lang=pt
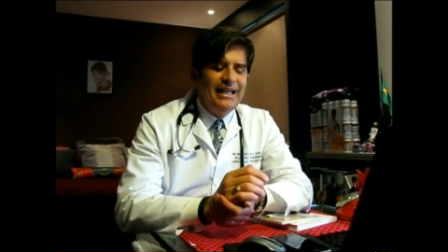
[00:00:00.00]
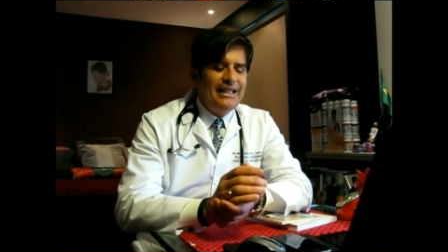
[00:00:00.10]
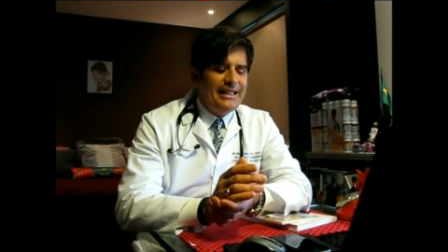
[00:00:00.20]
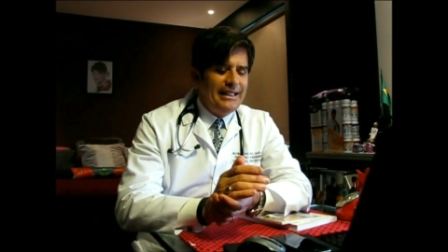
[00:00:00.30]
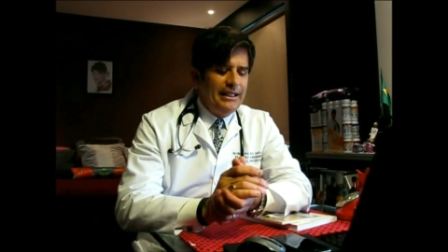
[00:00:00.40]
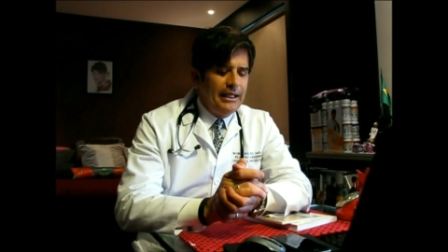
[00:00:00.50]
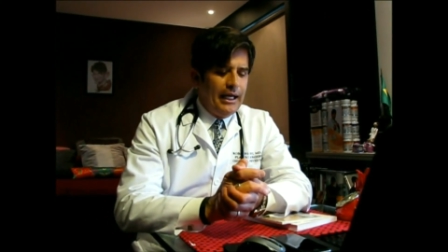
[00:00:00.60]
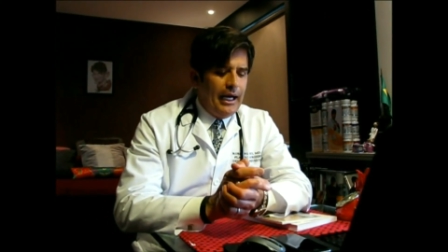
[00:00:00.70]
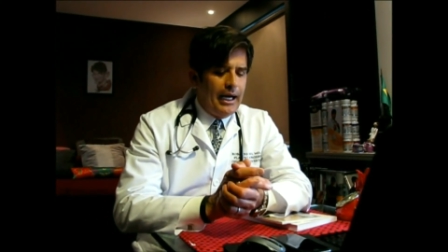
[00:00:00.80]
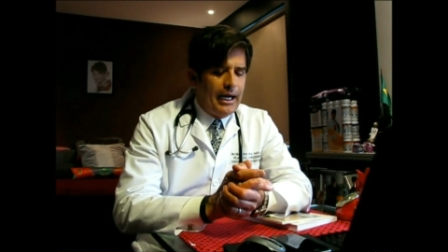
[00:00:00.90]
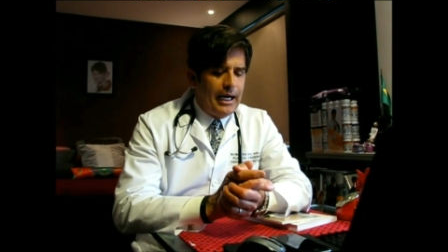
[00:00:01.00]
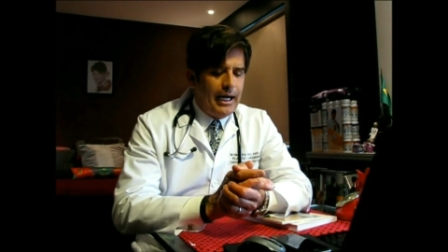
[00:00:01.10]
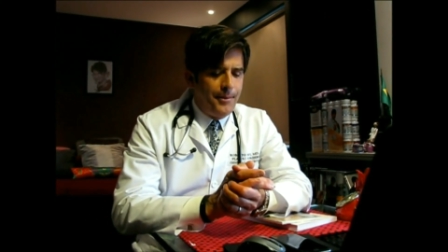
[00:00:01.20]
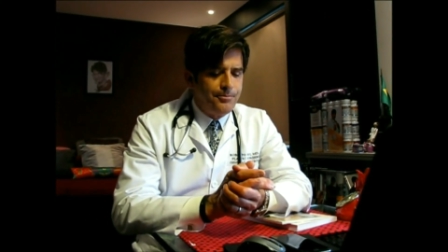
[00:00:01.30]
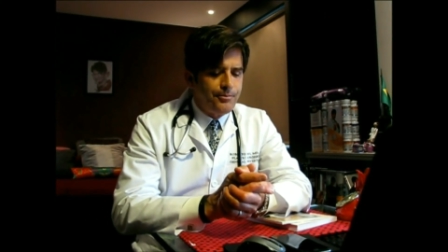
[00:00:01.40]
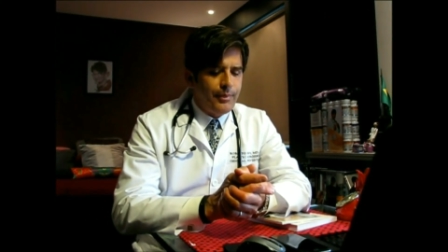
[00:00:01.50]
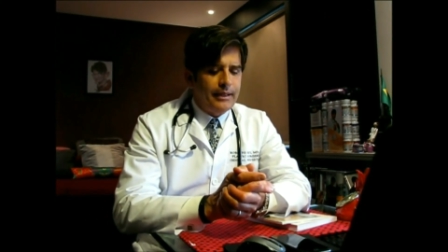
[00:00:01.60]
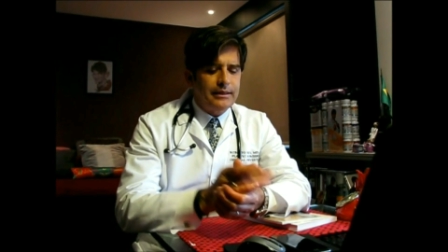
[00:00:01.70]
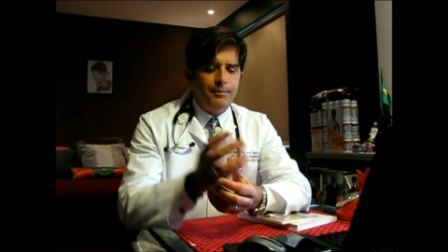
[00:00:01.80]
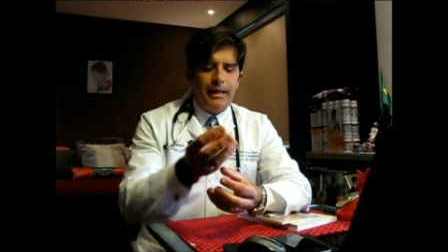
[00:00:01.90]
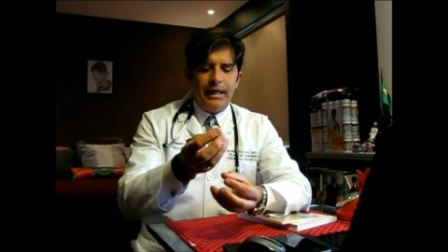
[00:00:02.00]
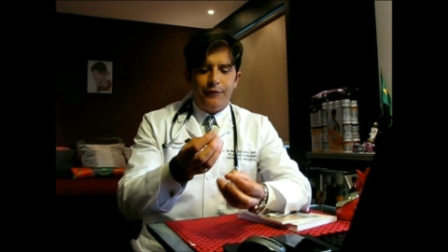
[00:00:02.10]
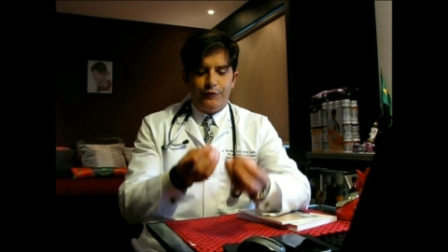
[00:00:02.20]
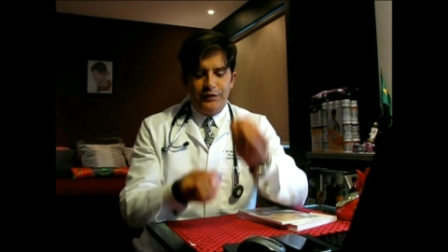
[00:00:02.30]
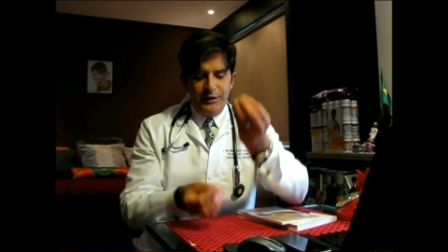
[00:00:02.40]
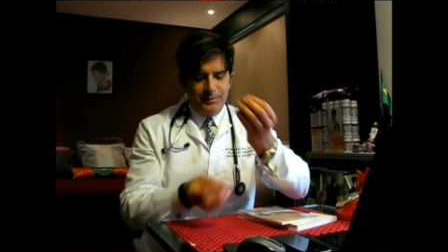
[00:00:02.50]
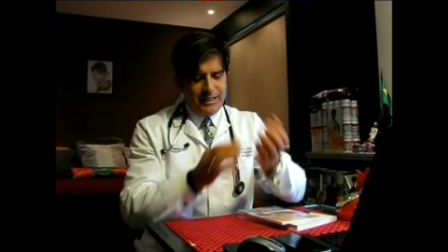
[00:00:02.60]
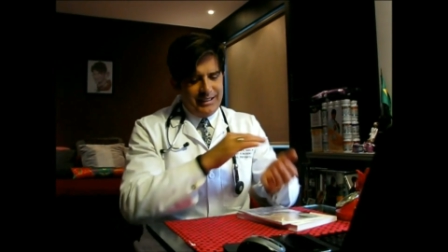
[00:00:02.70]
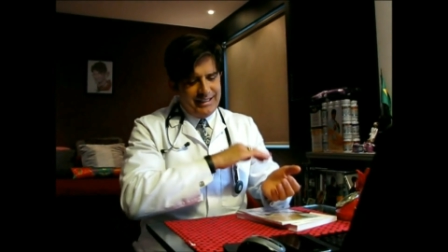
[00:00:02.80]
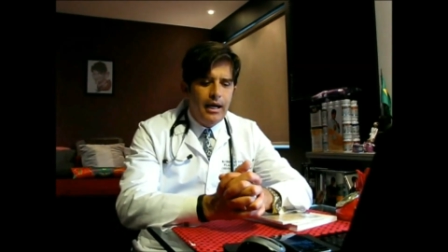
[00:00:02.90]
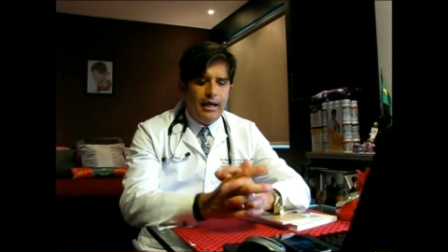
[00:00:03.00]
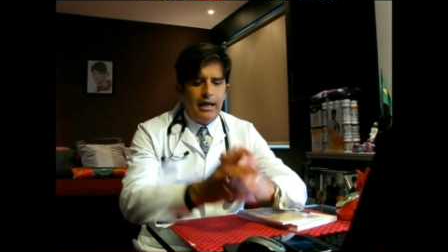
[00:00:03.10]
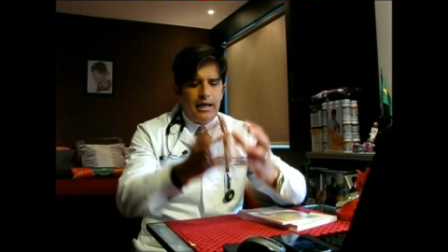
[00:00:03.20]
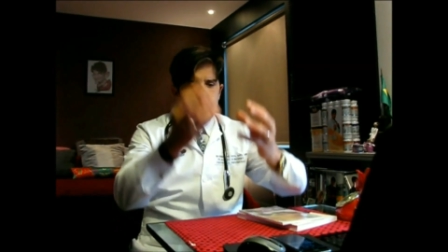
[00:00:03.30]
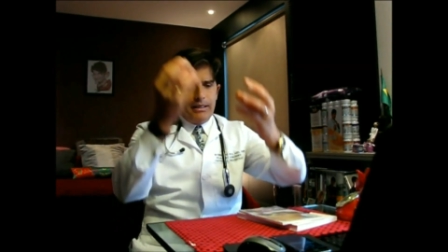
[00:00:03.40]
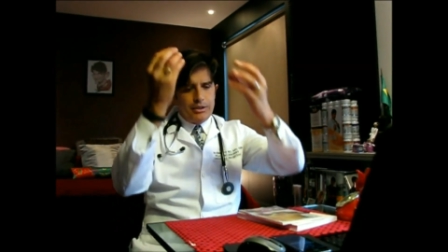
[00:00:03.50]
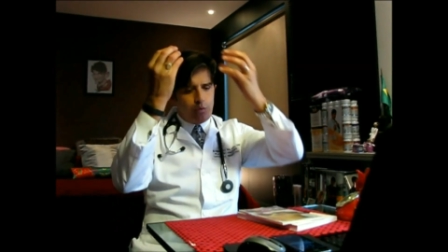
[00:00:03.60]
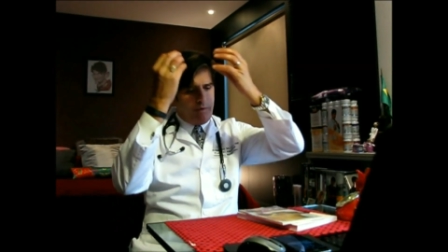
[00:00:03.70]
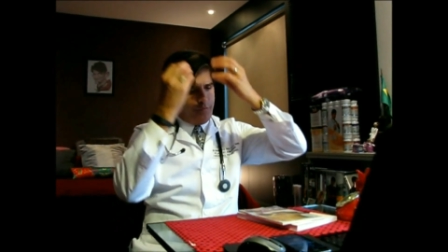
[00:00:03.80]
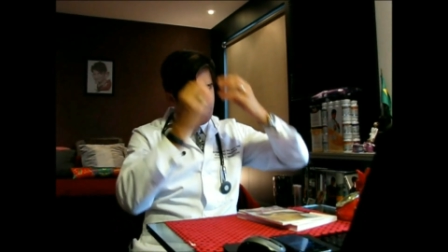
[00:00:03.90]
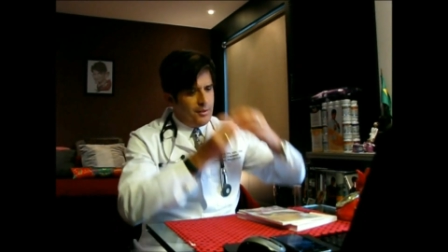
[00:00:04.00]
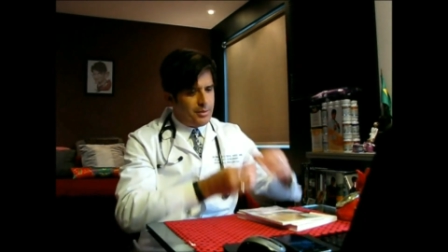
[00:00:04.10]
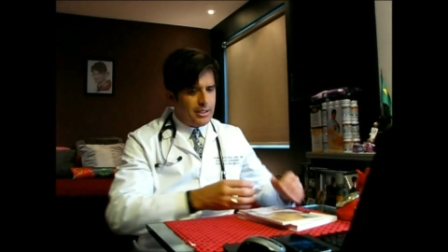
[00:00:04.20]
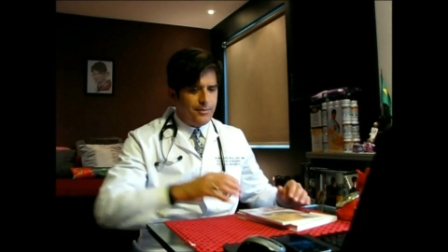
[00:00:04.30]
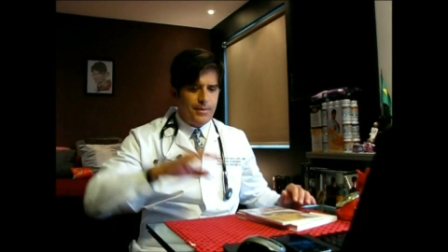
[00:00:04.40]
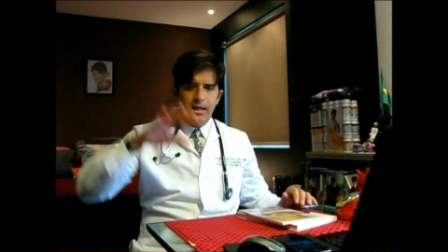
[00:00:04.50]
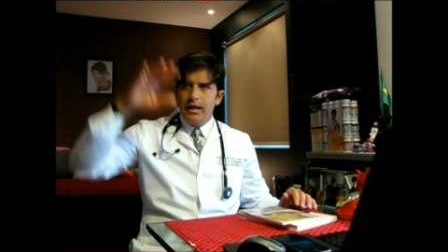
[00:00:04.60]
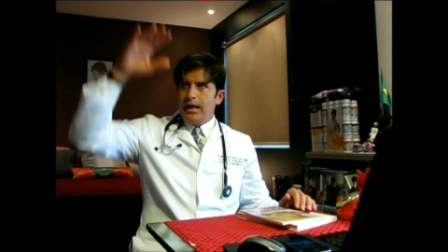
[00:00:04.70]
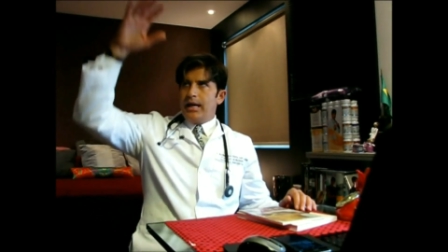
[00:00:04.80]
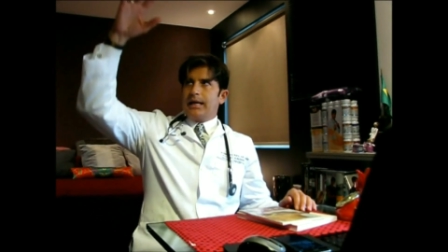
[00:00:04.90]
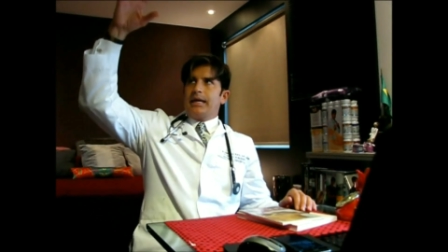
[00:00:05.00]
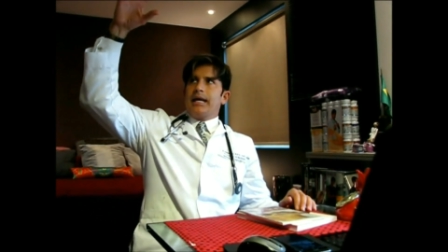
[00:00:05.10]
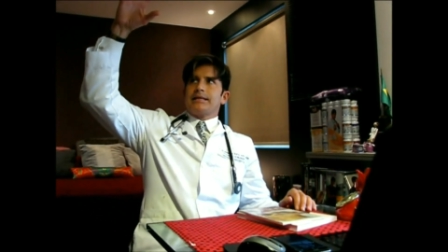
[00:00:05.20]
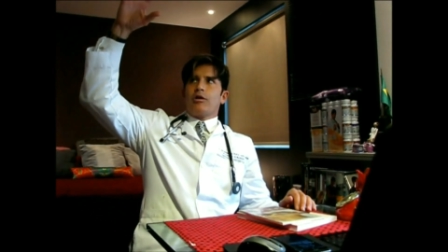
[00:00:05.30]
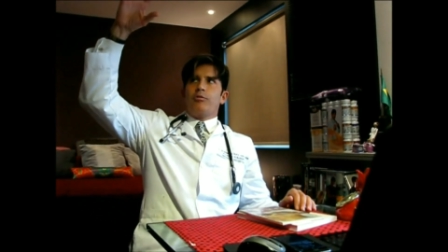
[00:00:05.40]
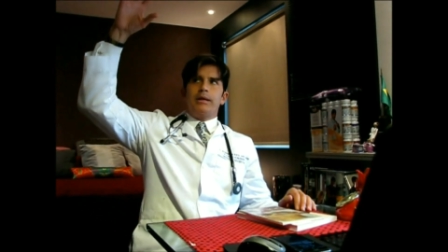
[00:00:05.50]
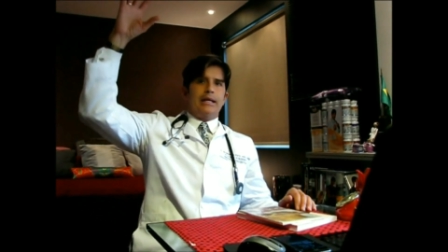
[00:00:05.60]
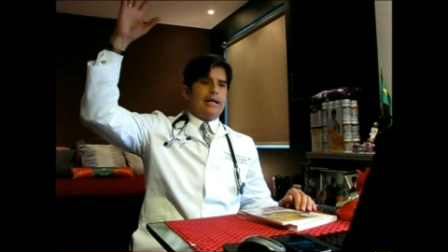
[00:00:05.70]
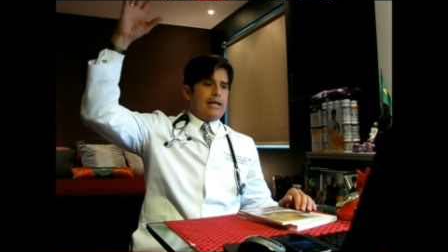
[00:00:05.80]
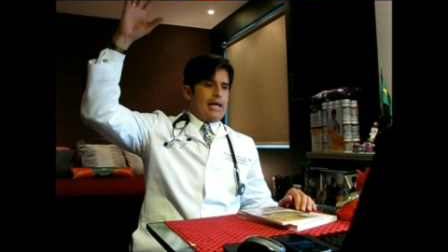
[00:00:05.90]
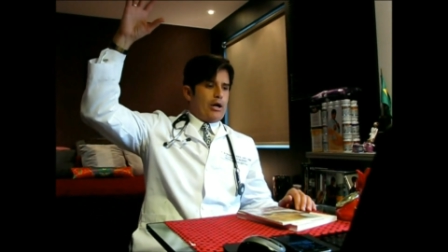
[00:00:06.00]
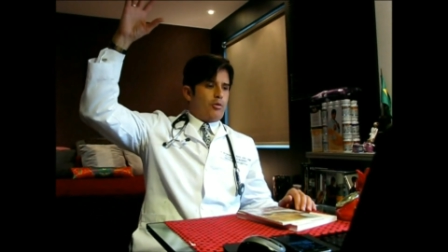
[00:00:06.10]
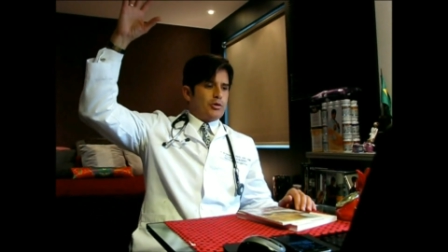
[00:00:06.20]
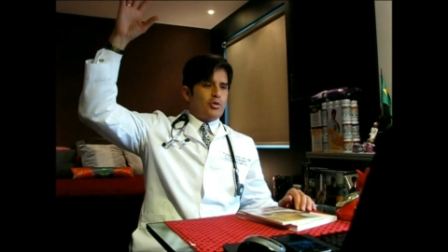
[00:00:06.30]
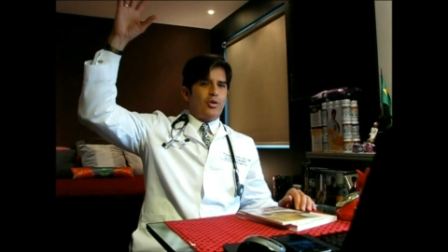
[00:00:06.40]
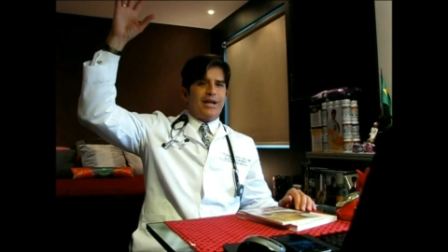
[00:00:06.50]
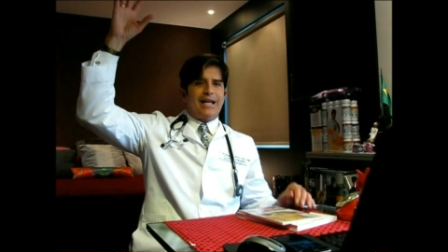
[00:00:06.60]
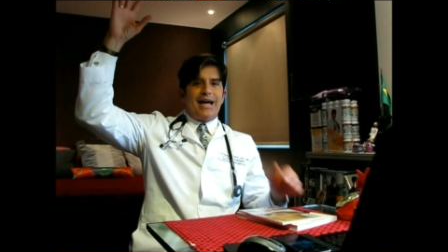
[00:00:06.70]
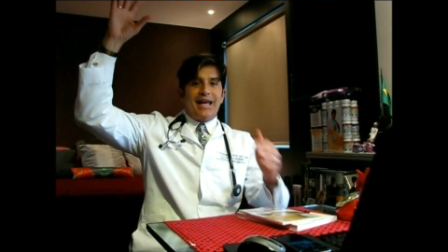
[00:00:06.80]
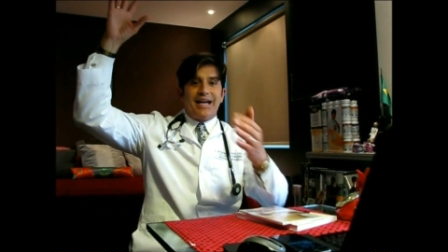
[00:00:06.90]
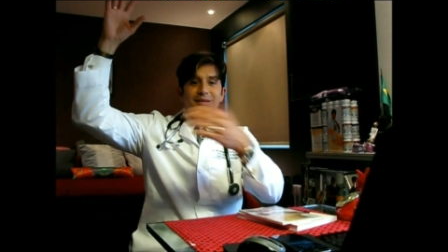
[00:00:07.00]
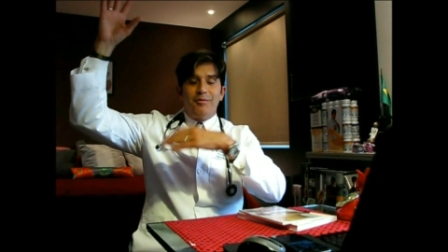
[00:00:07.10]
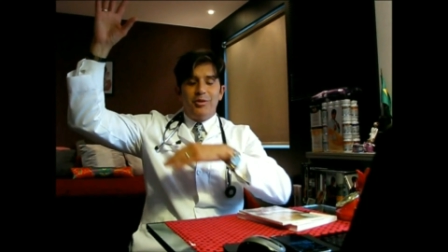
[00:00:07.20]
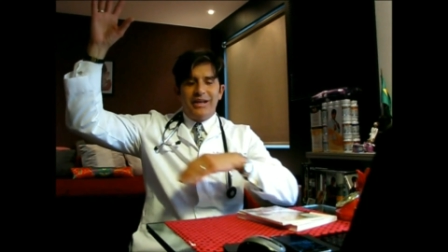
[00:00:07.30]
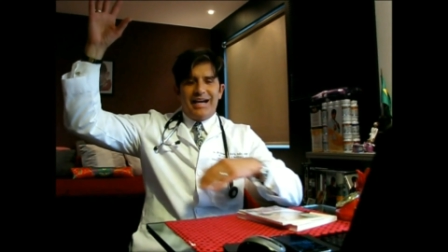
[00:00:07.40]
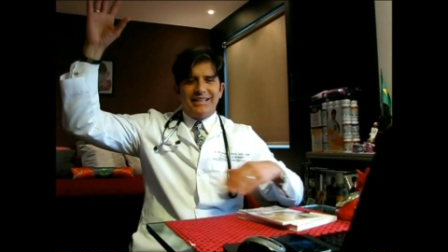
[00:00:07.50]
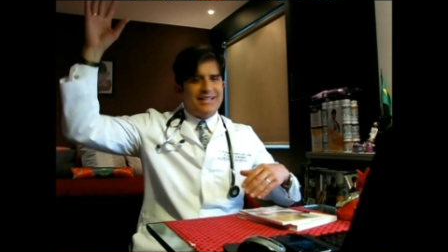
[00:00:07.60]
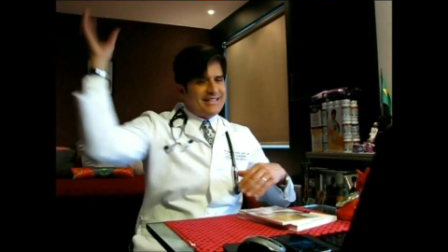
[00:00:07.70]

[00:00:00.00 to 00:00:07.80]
E a, também a fibra, a beleza com a fibra é que essa comida é como escorregar a grama molhada.